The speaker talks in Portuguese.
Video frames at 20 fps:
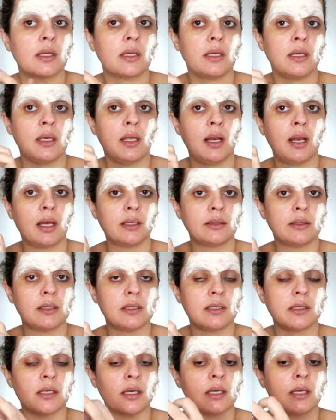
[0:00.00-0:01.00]
aqui
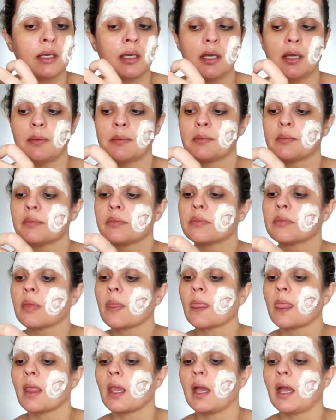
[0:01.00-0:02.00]
látex aqui,
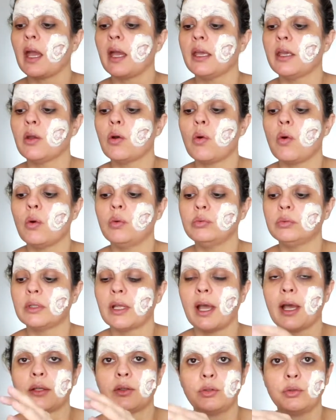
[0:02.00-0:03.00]
aí em
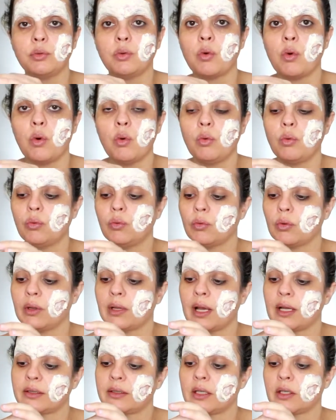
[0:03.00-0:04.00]
contato com
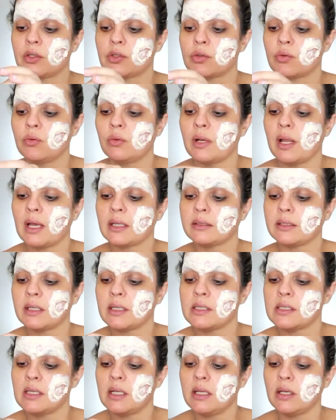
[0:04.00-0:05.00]
látex com
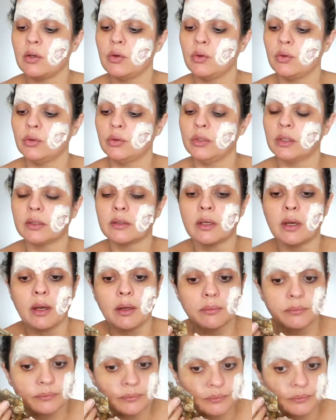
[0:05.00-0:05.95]
látex ele gruda, tá?